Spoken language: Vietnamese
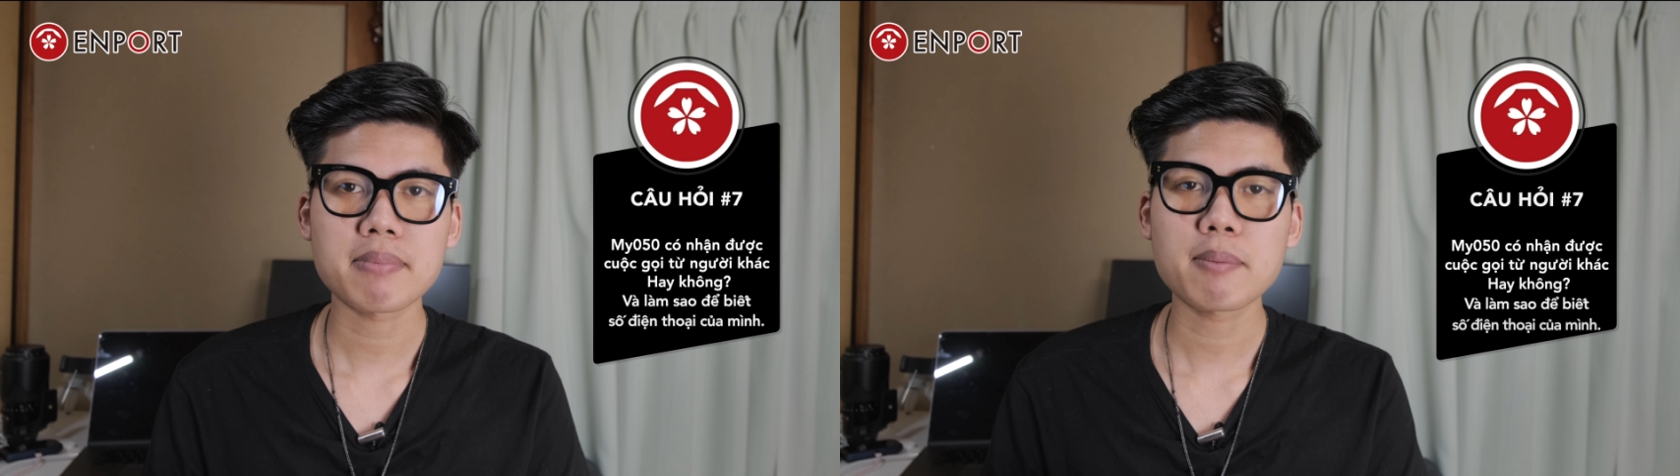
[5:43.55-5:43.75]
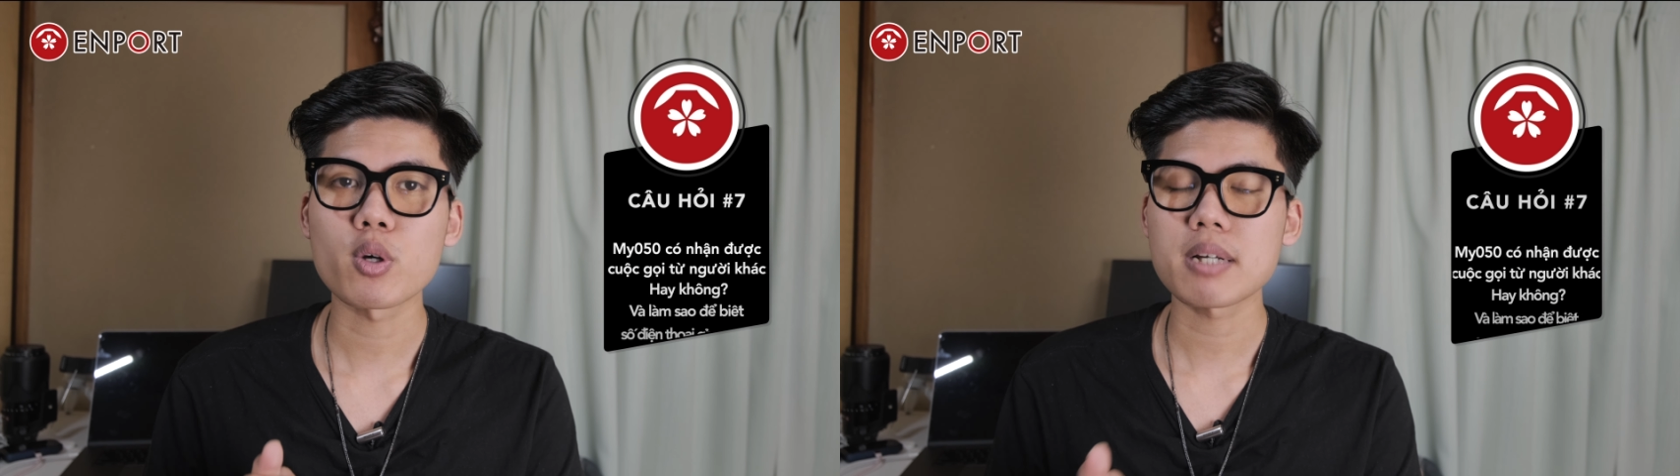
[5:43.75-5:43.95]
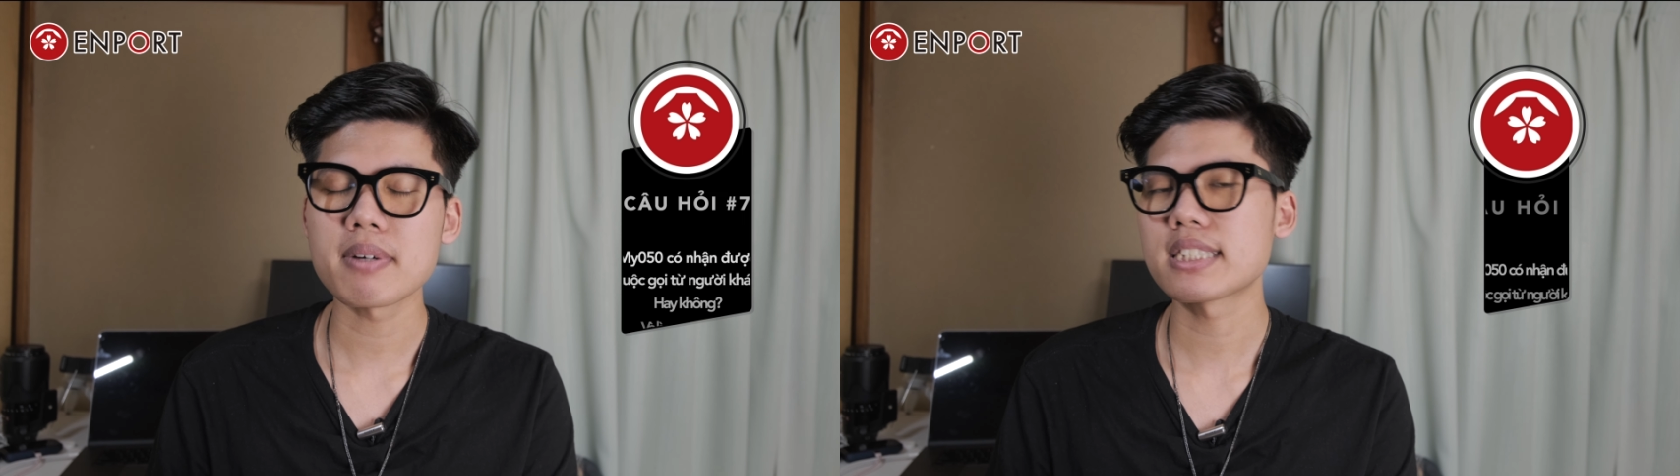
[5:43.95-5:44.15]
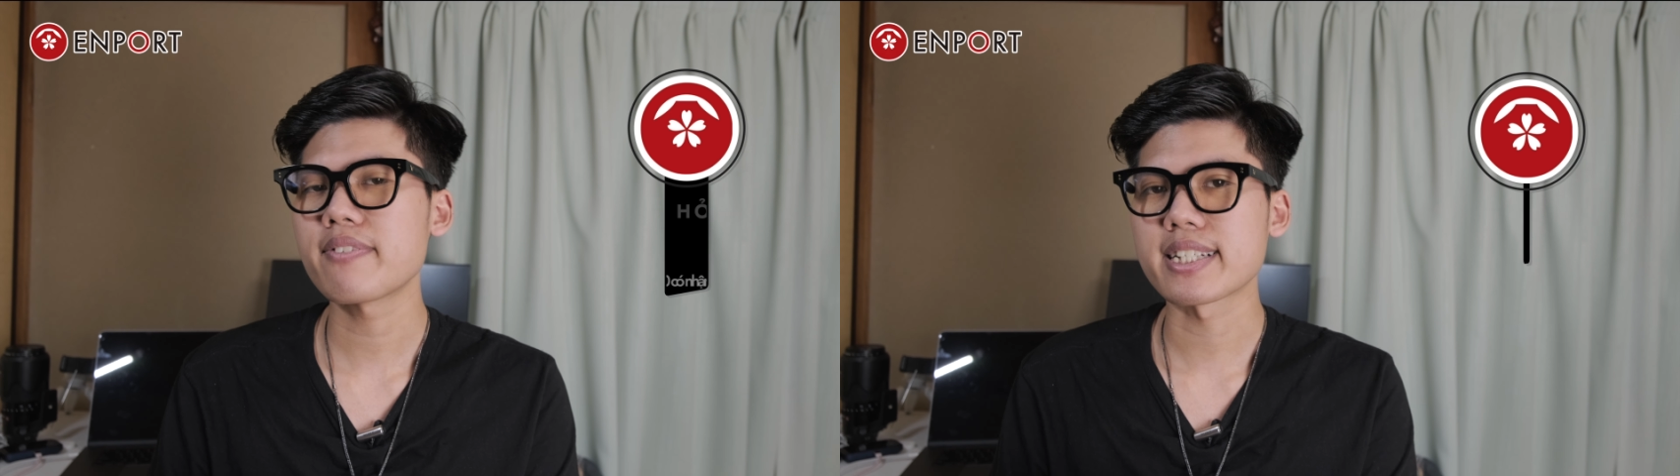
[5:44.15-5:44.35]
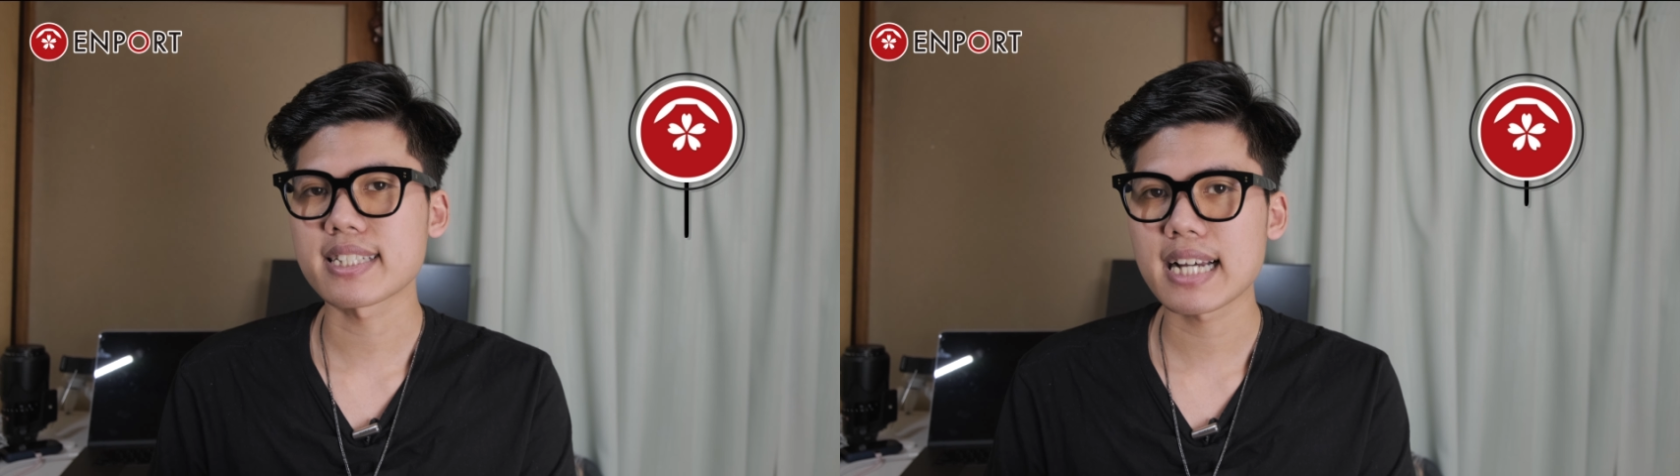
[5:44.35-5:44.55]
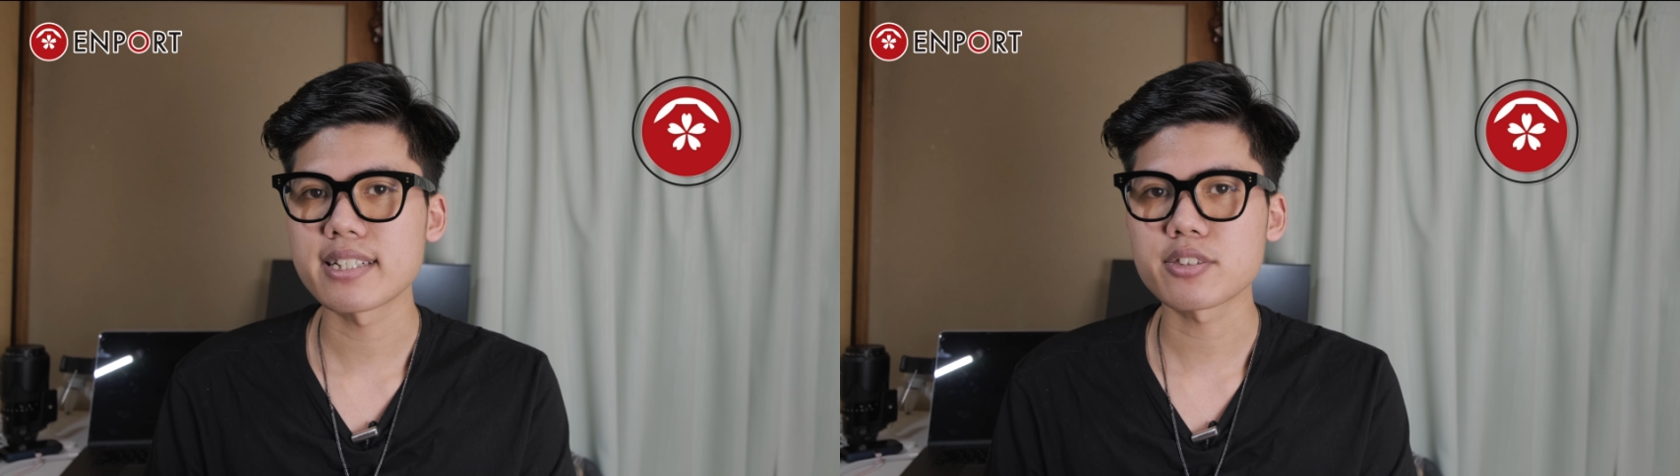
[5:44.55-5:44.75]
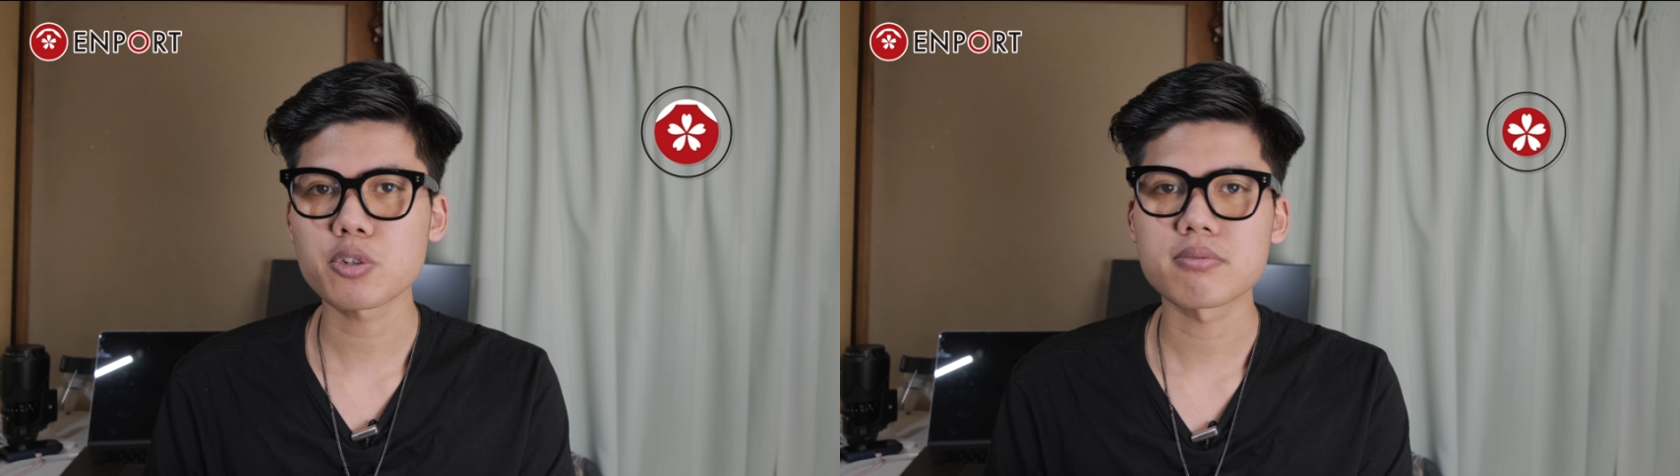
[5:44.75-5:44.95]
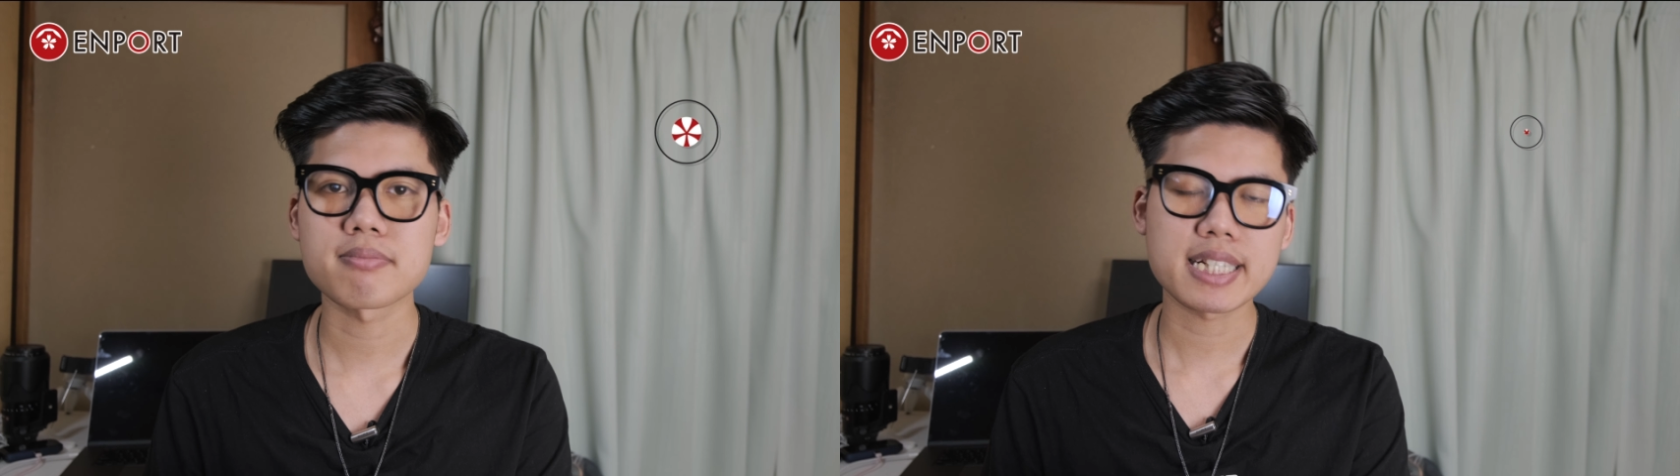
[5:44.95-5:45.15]
bắt buộc các bạn sẽ phải cài ứng
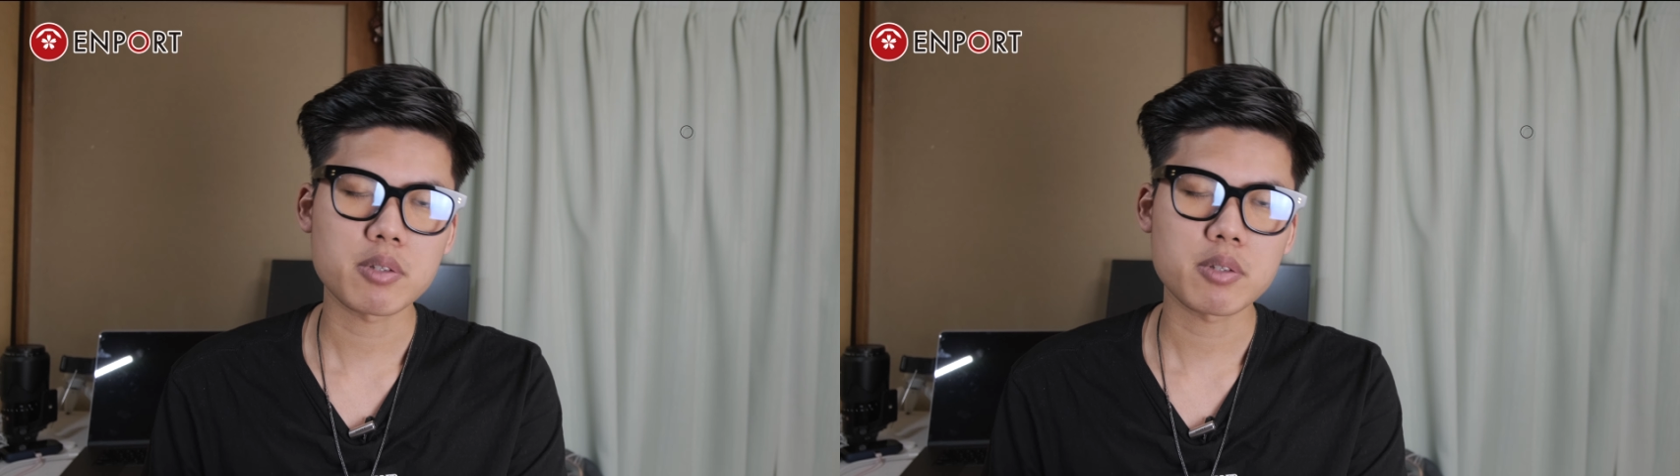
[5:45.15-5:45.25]
dụng My